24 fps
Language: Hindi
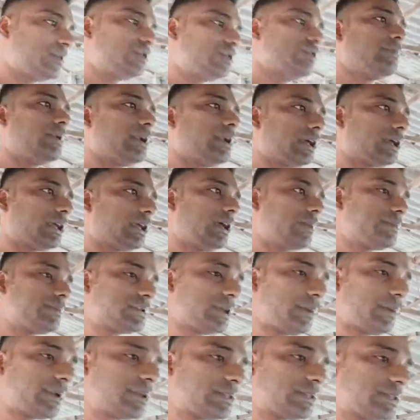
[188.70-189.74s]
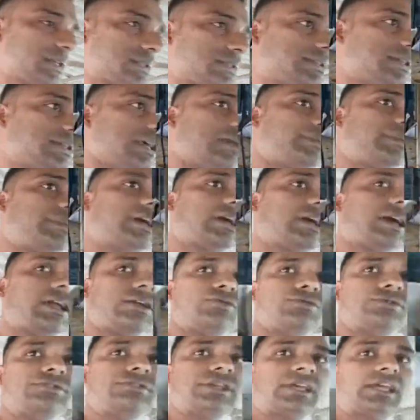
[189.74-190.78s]
वीडियो बना के आप सभी के साथ शेयर भी कर
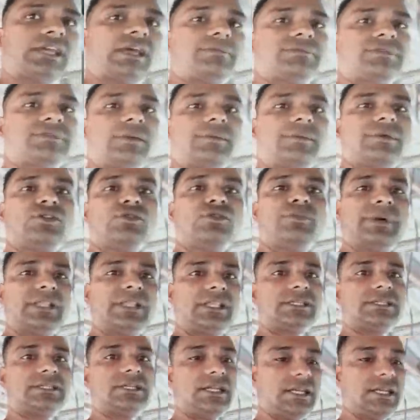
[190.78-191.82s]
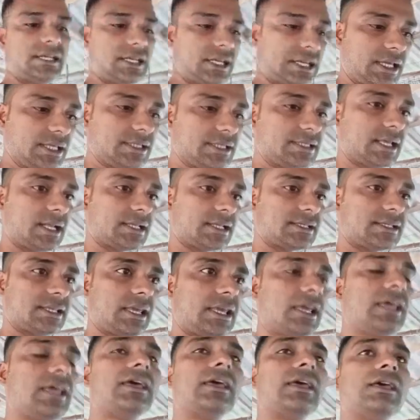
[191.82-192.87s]
लूँ जाके आप सभी को पता चले कि किस तरह
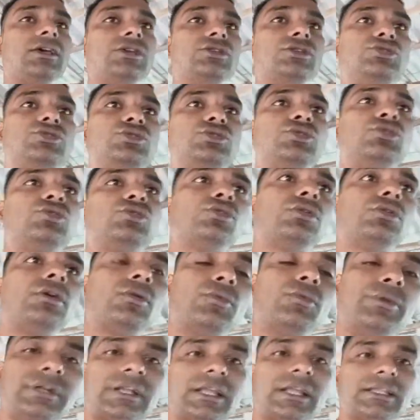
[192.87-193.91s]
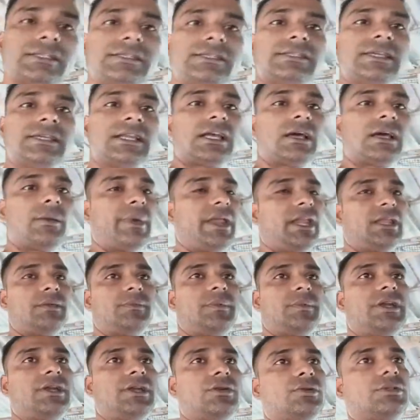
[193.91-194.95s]
से जो विंटर सीजन का
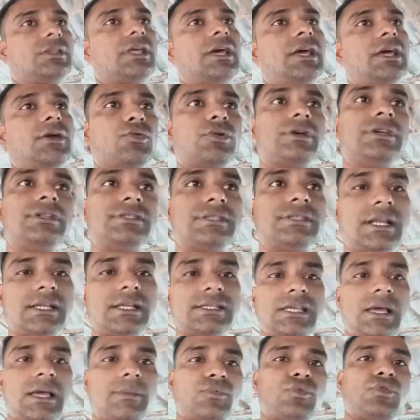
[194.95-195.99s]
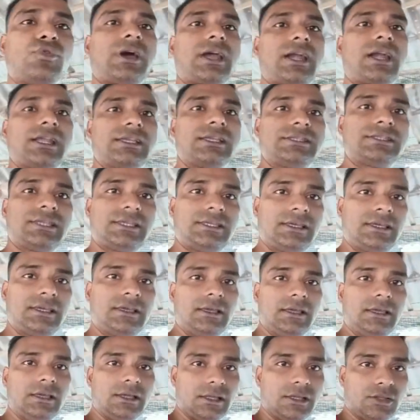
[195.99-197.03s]
मैनेजमेंट होता है वो किस तरह से आपको करना चाहिए
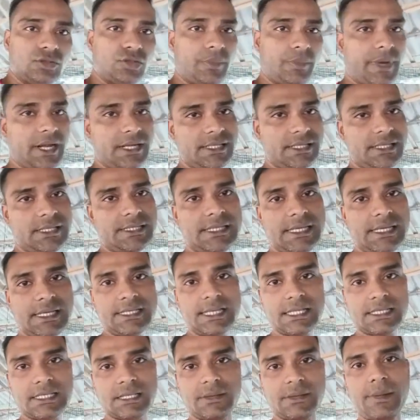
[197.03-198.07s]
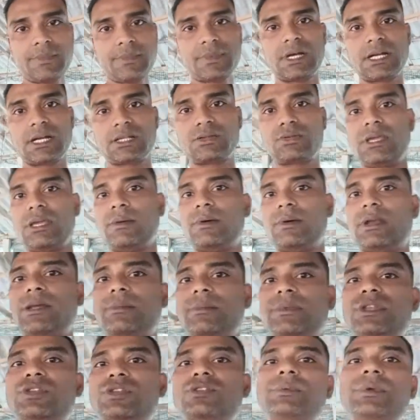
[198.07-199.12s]
तो फ्रेंड्स इसी के साथ समाप्त करती हूँ ये वाला
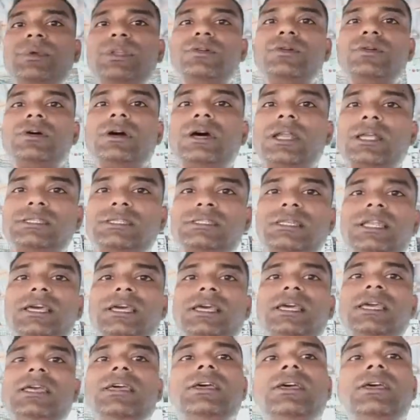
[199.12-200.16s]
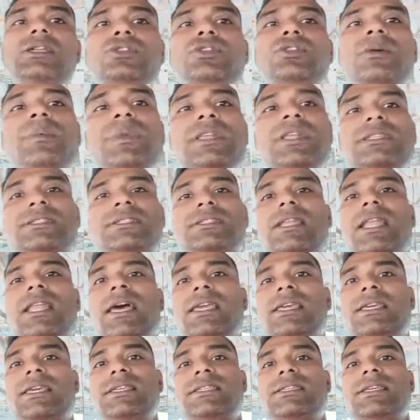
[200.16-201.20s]
वीडियो वीडियो अगर अच्छा लगे तो प्लीज़
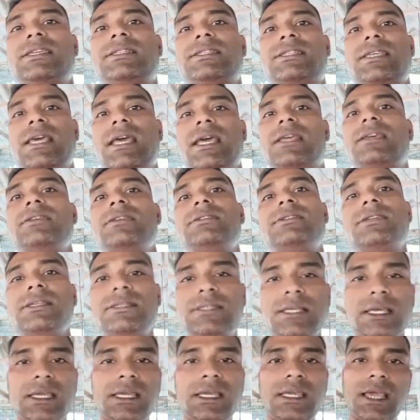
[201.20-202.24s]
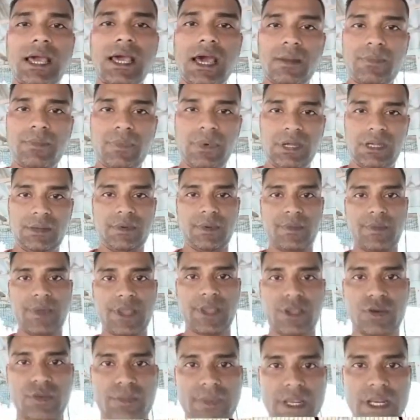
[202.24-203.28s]
लाइक कीजिए शेयर कीजिए जाके हर पोल्ट्री फार्म भाई
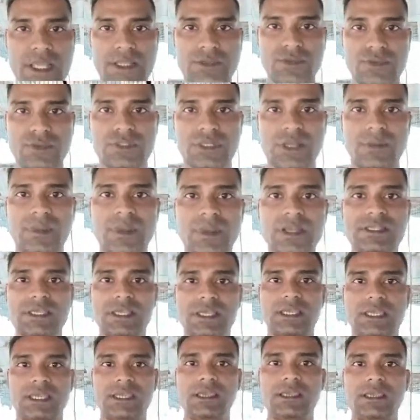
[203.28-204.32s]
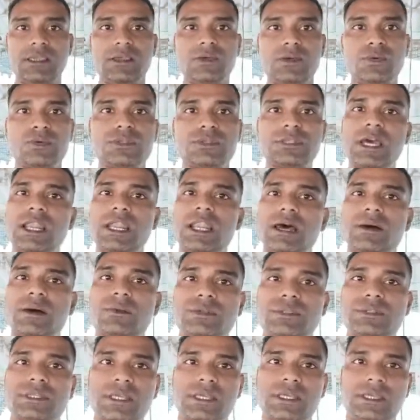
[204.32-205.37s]
को मेरा सूचना मिल सके उसका लाभ
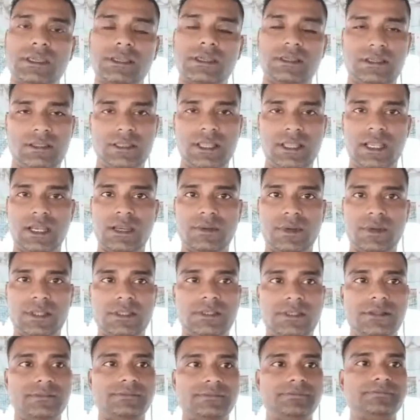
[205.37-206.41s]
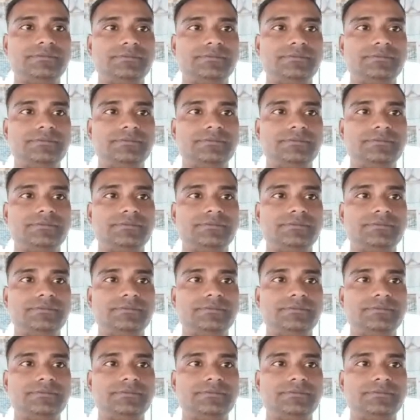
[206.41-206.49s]
हो सके धन्यवाद